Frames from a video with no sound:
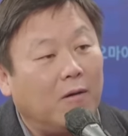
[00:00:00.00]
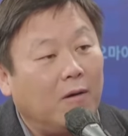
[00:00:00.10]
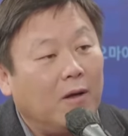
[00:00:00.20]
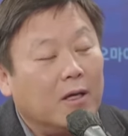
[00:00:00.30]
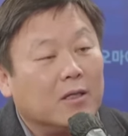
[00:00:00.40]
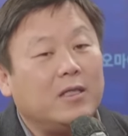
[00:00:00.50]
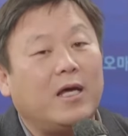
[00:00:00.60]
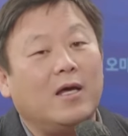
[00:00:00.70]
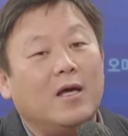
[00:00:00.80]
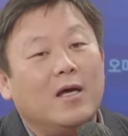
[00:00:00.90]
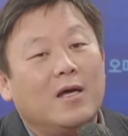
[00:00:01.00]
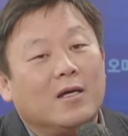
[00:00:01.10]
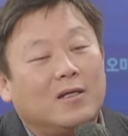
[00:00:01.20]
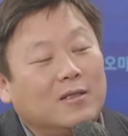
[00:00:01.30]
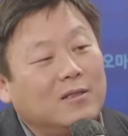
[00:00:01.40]
그래요. 근데
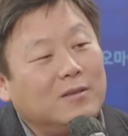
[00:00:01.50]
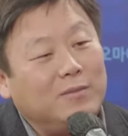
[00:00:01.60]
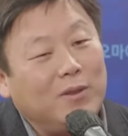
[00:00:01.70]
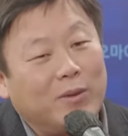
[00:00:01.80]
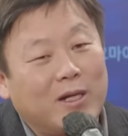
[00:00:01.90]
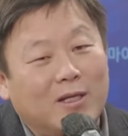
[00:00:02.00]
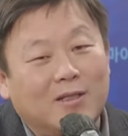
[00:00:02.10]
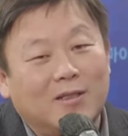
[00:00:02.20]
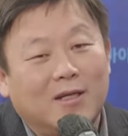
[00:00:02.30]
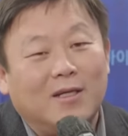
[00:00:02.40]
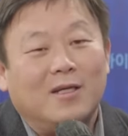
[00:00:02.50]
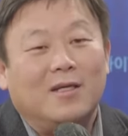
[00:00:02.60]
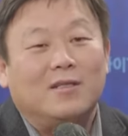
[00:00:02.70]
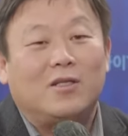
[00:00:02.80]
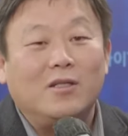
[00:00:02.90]
그 이번에는
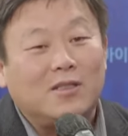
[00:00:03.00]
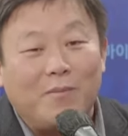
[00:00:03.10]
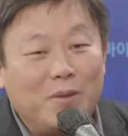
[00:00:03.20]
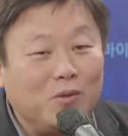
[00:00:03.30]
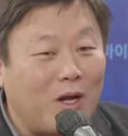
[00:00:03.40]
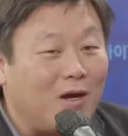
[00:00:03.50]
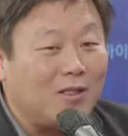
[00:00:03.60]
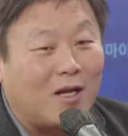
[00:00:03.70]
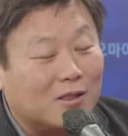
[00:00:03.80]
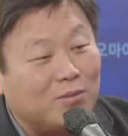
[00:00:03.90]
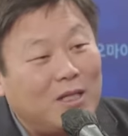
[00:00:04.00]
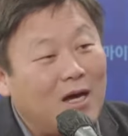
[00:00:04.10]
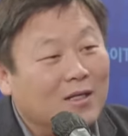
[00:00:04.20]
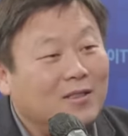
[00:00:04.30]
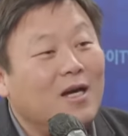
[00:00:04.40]
저는 삼민수라 하지 않았습니다.
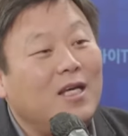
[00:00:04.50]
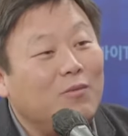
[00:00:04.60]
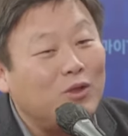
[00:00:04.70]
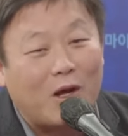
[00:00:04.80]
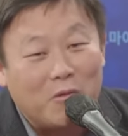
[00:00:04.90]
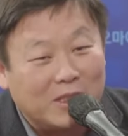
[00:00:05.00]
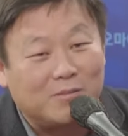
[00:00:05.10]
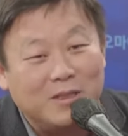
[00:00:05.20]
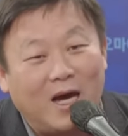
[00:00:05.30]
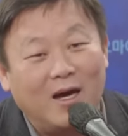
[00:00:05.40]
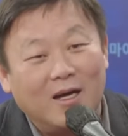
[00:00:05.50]
선기무사라고 했습니다.